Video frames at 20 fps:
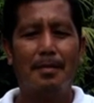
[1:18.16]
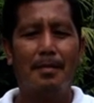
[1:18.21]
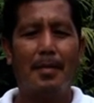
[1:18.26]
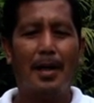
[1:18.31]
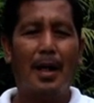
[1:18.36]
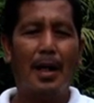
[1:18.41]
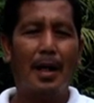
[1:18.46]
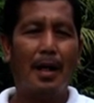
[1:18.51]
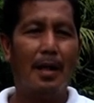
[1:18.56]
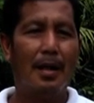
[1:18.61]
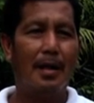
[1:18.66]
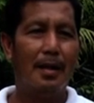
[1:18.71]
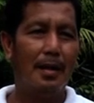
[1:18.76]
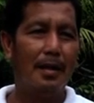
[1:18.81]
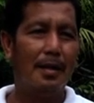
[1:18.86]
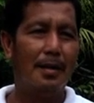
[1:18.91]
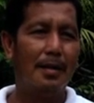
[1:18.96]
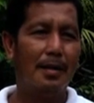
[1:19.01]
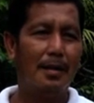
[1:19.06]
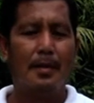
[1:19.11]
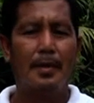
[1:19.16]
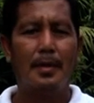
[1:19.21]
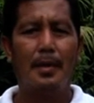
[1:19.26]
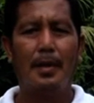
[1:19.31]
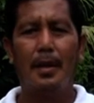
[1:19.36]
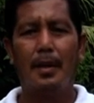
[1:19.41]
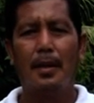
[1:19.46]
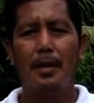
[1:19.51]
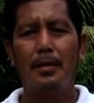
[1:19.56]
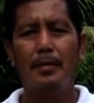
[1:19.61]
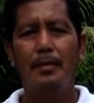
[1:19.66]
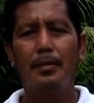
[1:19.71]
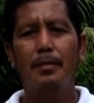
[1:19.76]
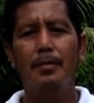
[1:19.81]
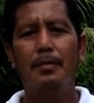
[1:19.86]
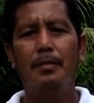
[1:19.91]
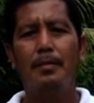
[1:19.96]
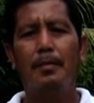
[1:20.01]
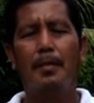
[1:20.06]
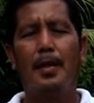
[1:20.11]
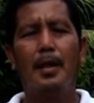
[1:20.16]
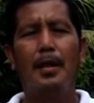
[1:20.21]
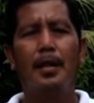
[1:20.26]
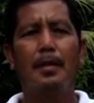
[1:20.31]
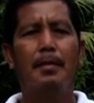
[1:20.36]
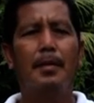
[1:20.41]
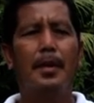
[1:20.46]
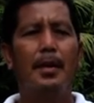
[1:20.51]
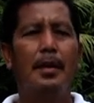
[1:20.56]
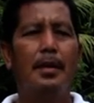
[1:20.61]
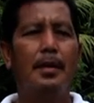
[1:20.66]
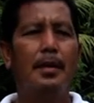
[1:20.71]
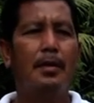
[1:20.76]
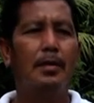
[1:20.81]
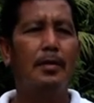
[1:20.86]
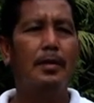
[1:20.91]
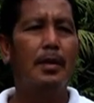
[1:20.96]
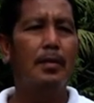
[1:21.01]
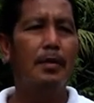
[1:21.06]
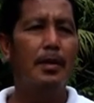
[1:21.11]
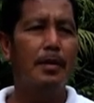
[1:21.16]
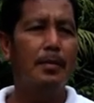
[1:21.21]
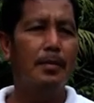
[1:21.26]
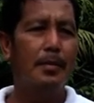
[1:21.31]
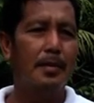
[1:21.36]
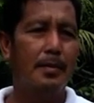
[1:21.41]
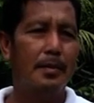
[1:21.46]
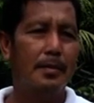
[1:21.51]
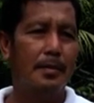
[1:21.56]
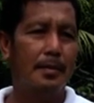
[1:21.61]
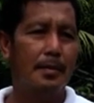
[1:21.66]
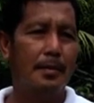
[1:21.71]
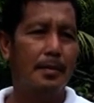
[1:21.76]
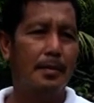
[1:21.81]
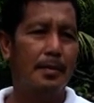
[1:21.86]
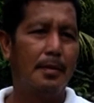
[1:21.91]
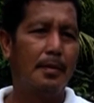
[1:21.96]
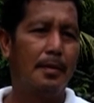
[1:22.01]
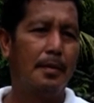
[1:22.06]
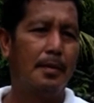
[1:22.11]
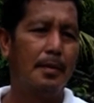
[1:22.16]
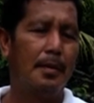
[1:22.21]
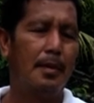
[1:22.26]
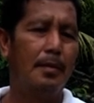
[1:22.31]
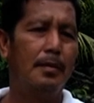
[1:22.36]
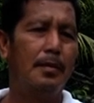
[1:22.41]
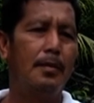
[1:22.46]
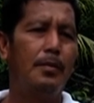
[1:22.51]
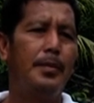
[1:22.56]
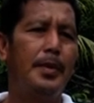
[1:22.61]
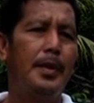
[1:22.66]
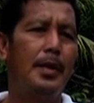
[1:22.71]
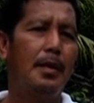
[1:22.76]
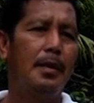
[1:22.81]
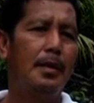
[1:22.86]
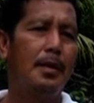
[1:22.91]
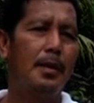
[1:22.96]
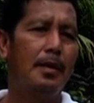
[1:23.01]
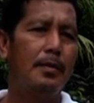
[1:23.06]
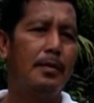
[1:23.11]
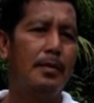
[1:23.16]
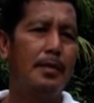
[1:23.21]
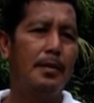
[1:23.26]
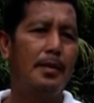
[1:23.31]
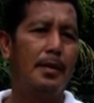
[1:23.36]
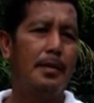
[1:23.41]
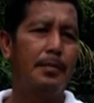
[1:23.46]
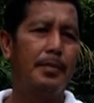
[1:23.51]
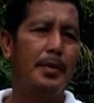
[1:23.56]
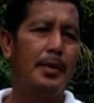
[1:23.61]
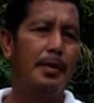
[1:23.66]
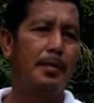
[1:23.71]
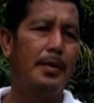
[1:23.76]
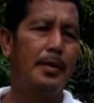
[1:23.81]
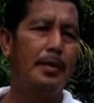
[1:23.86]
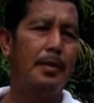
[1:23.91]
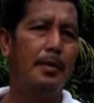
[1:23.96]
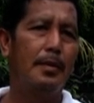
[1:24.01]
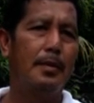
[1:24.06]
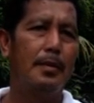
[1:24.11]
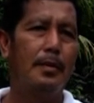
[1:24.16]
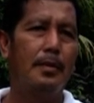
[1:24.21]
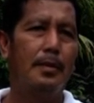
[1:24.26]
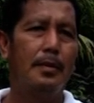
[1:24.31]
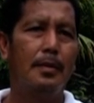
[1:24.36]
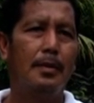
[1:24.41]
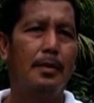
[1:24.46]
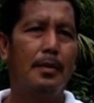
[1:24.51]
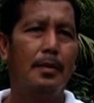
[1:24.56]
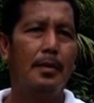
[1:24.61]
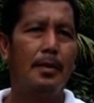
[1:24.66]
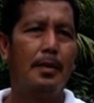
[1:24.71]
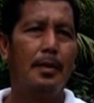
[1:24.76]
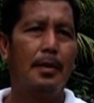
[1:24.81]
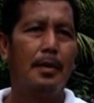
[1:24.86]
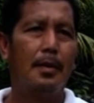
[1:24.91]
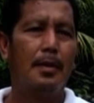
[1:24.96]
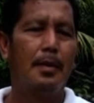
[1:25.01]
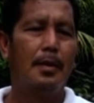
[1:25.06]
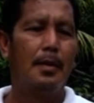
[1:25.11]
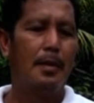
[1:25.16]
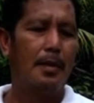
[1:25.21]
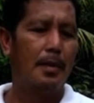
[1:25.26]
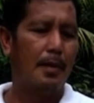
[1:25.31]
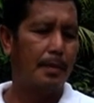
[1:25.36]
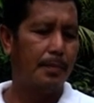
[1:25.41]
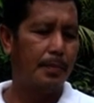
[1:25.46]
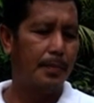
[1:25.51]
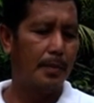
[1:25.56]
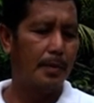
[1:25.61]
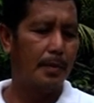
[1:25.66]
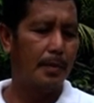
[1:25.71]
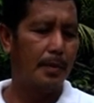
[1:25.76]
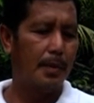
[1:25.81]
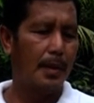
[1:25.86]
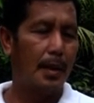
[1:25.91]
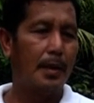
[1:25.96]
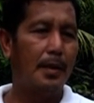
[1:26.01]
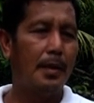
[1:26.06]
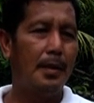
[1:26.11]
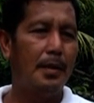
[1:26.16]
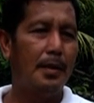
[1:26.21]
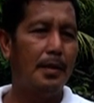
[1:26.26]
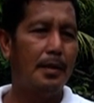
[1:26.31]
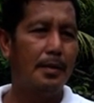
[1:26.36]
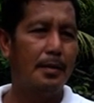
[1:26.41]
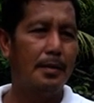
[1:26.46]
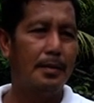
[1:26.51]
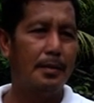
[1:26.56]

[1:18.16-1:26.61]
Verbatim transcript: mahal. Dengan anu mak, makai daun-daunan, Bu. Daun ubi, daun apa namanya apa keladi.